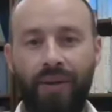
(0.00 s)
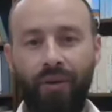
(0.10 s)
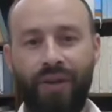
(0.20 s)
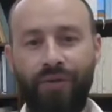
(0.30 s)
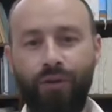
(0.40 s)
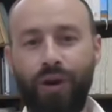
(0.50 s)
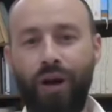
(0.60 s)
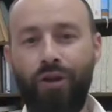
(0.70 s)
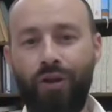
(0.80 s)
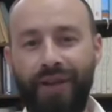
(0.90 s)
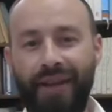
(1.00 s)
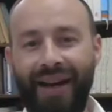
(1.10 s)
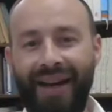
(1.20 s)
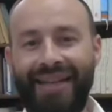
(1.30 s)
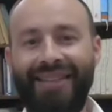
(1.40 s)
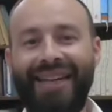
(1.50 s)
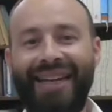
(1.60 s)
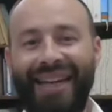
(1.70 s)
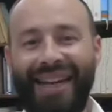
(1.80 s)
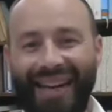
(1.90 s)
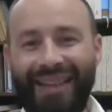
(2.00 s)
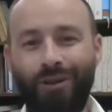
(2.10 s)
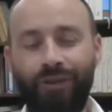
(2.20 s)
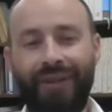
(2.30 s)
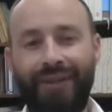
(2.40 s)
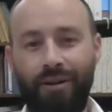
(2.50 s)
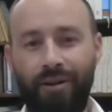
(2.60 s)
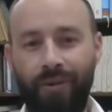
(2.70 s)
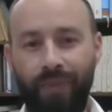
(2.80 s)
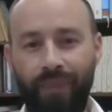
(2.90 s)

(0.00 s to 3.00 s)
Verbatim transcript: On a vu le Gan il dit qu'il est Kadosh Vetaor.